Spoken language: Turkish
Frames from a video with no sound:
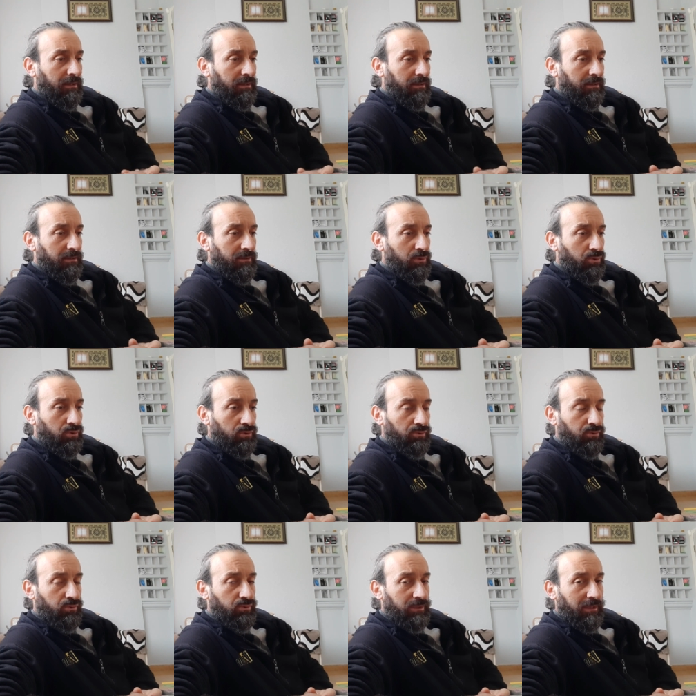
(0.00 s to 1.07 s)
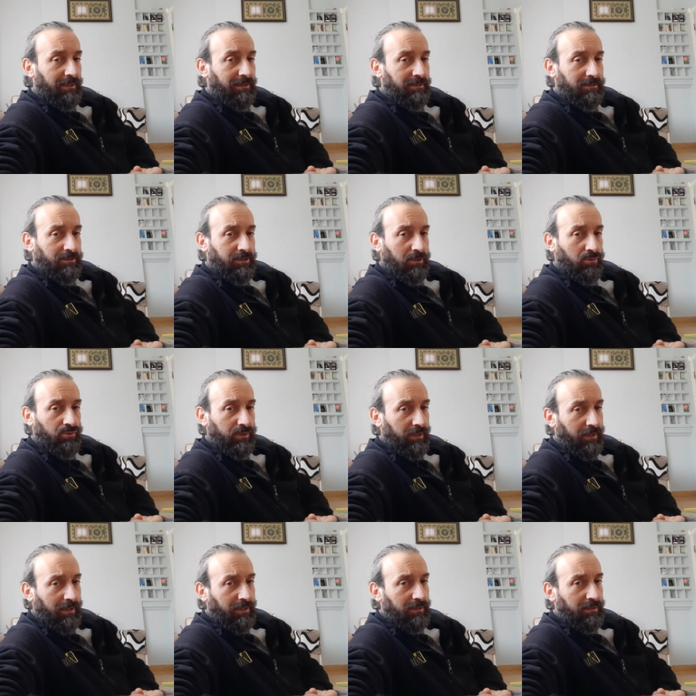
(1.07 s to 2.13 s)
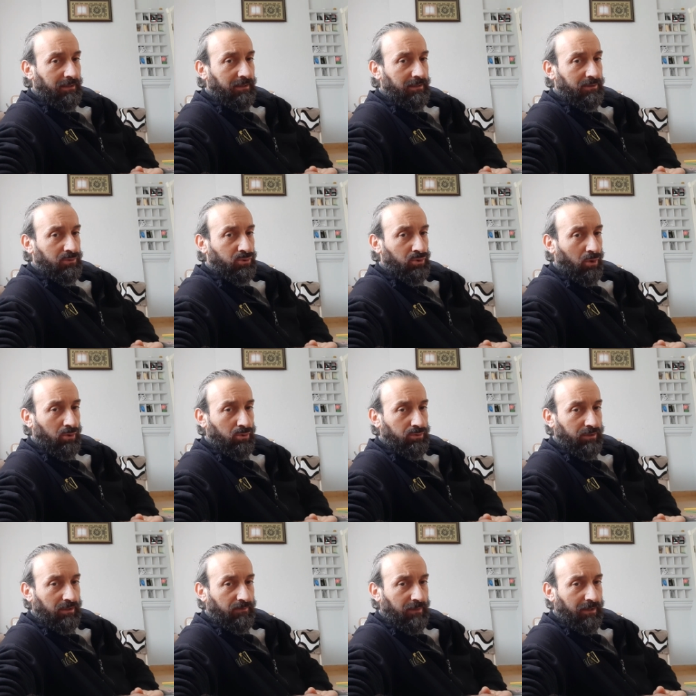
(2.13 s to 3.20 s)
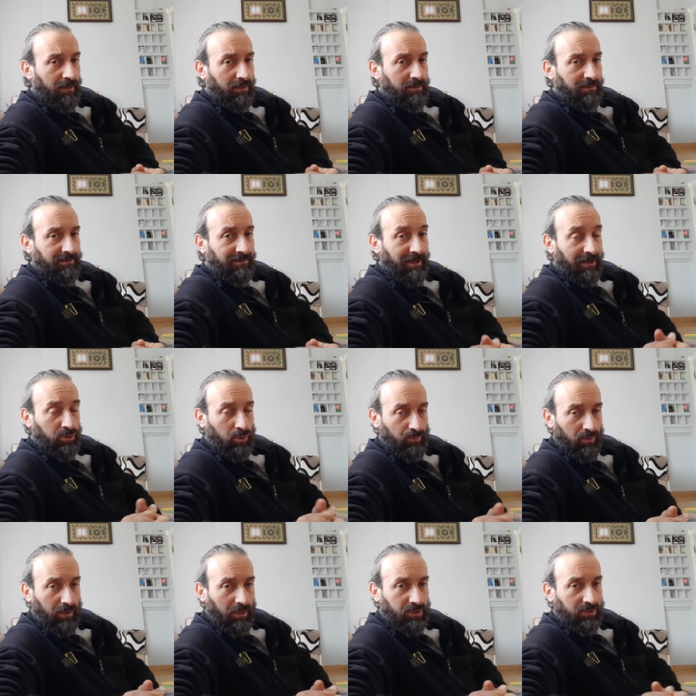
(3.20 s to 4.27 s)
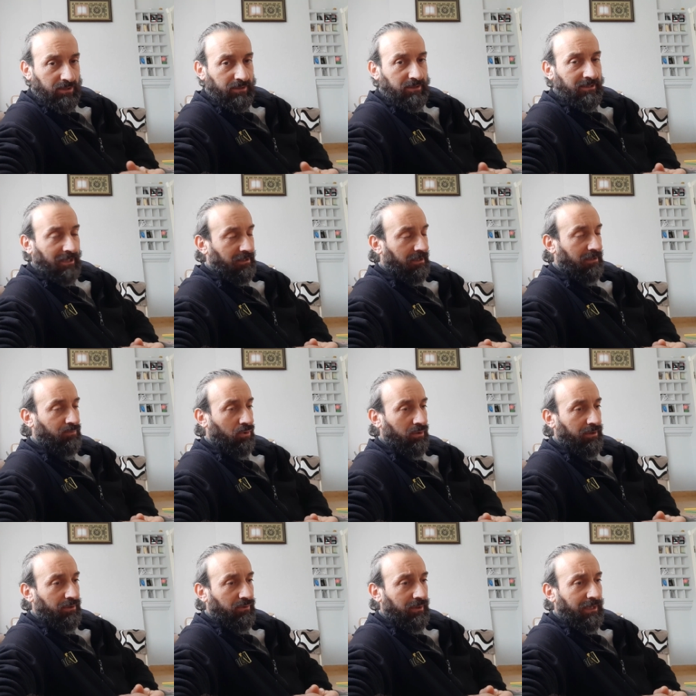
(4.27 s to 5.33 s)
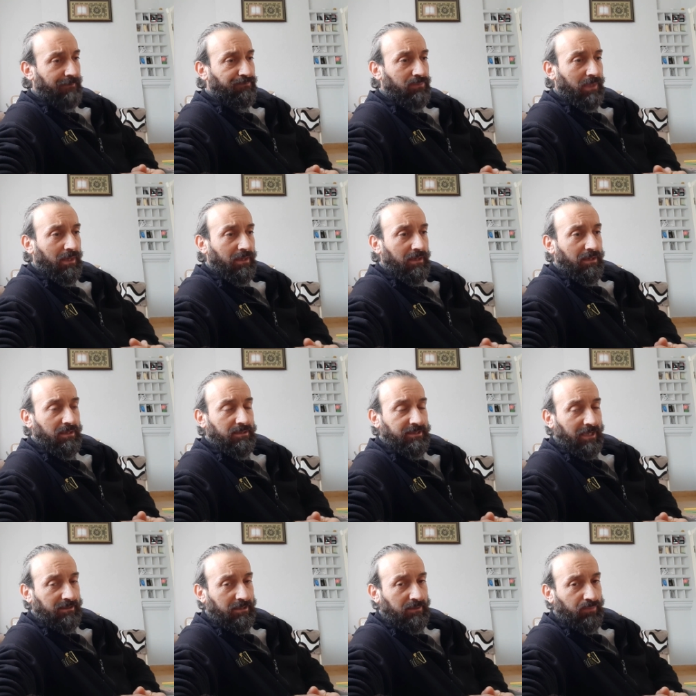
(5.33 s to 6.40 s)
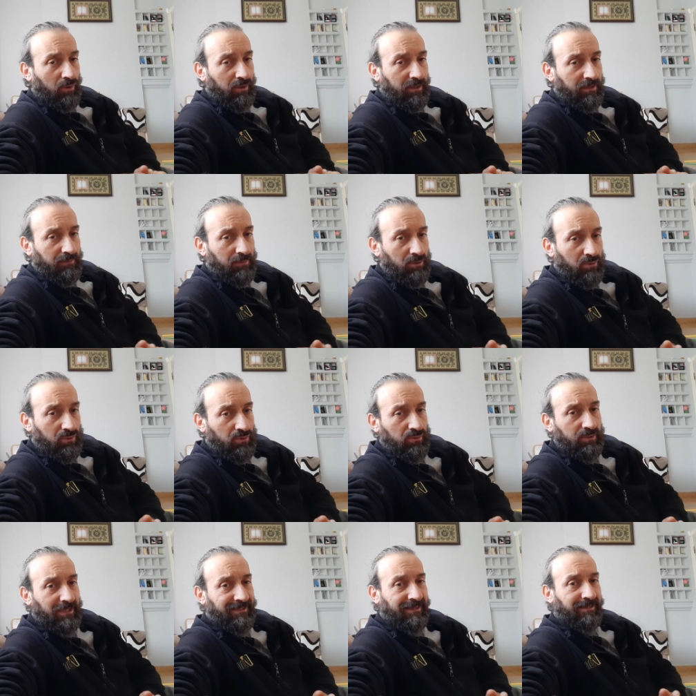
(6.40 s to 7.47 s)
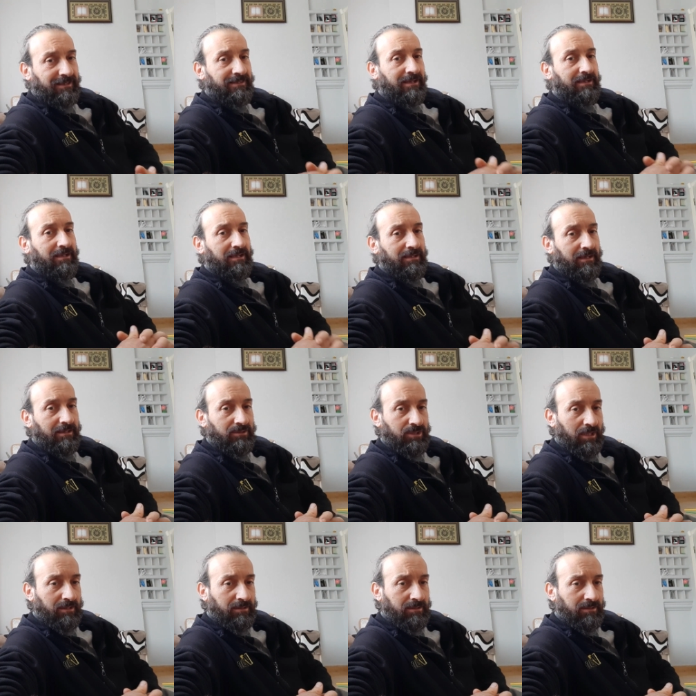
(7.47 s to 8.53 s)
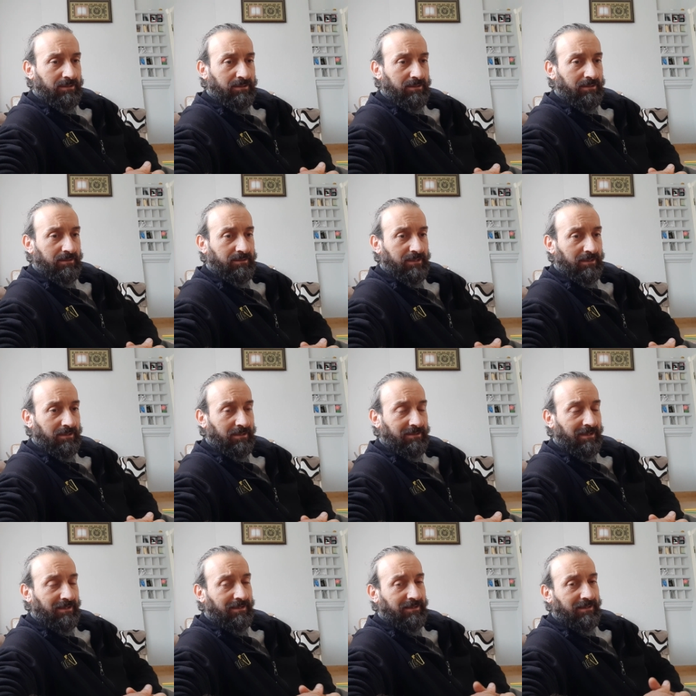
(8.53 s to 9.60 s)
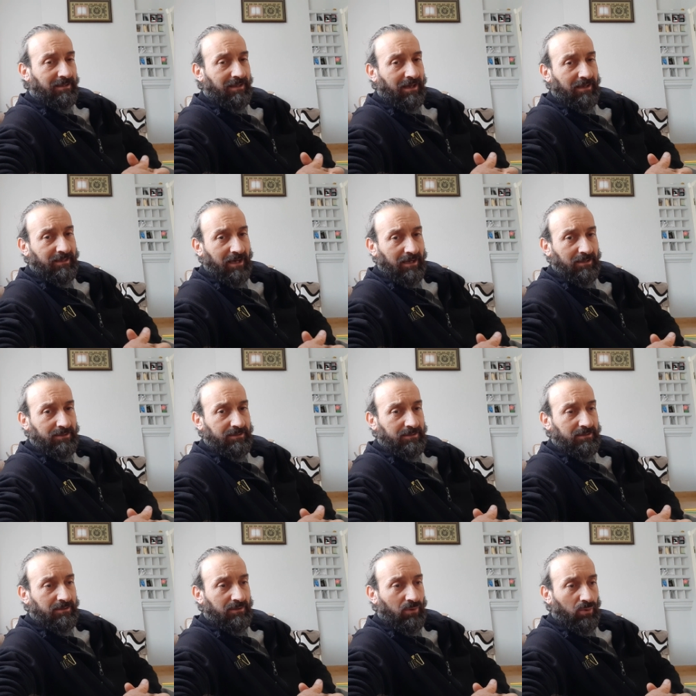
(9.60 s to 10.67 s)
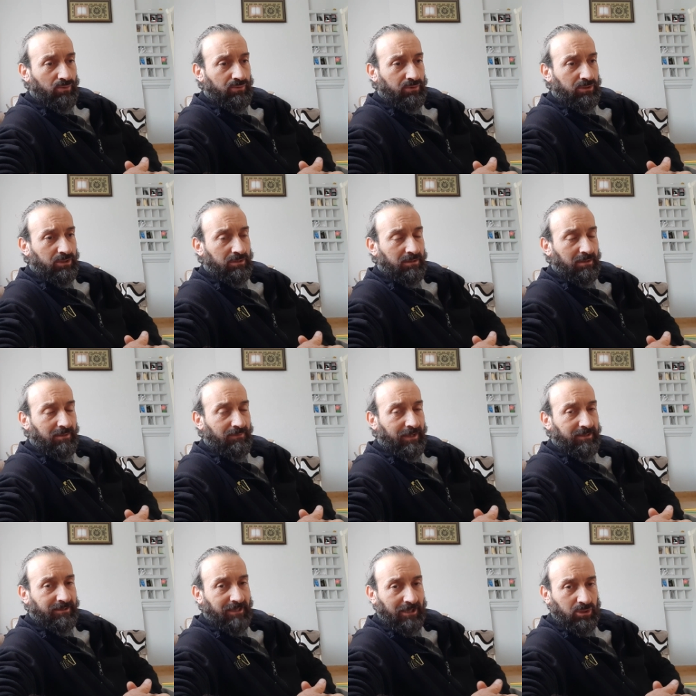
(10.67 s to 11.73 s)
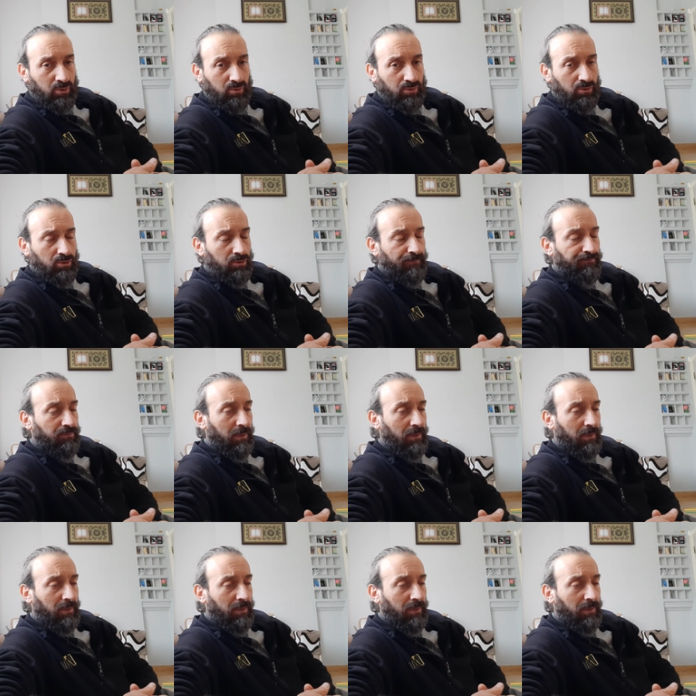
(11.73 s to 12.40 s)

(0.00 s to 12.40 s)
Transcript: E, sürüldüğü yüzeyde hızlıca kuruyarak e, son kullanıma daha çabuk açılır sentetik boyalara göre. Sentetik boyalar biliyorsunuz sentetik tinerlerle inceltilir. E, sentetik tinerler de daha yağlı olduğu için e, biraz geç kurur.